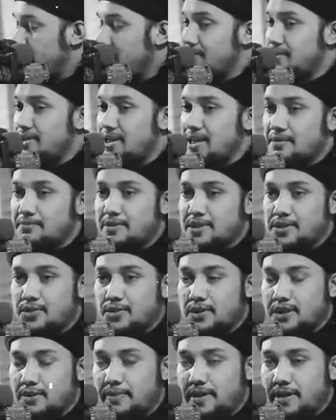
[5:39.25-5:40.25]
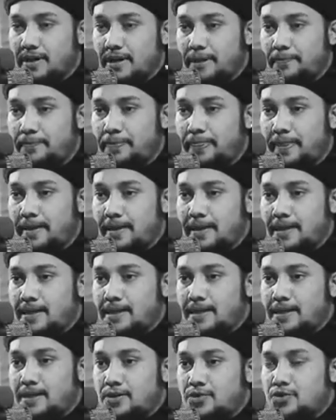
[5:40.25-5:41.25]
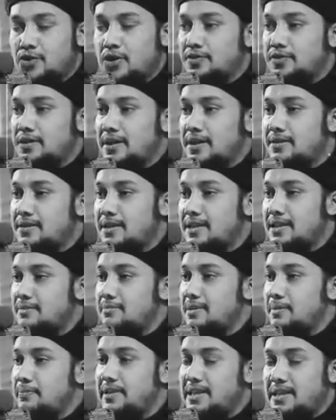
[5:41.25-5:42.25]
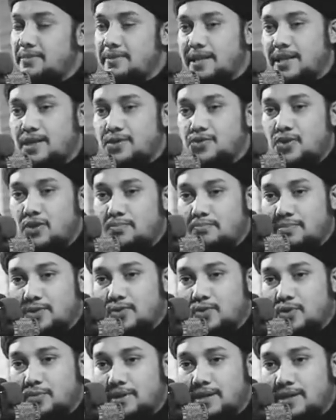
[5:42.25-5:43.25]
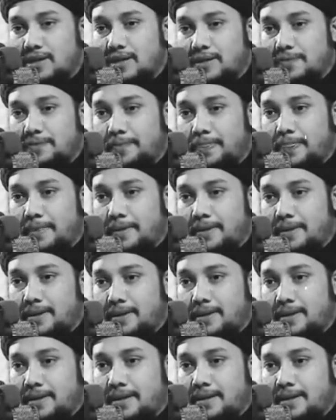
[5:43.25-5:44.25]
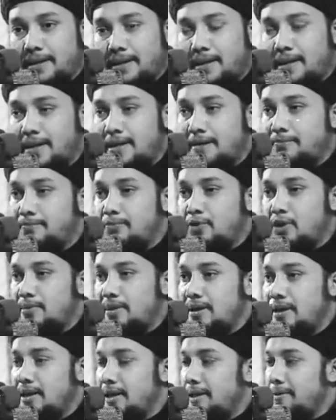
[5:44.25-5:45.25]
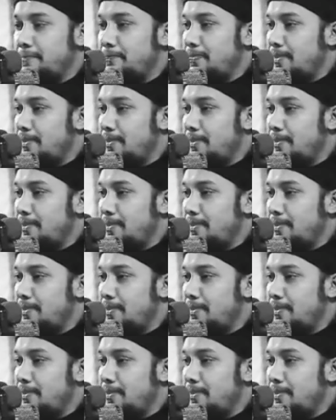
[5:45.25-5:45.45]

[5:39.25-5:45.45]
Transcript: বিচ্ছেদ বেশি হতে পারে সন্তানরা দেখবেন পিতামাতাকে সম্মান করবে না হ্যাঁ পরিবারে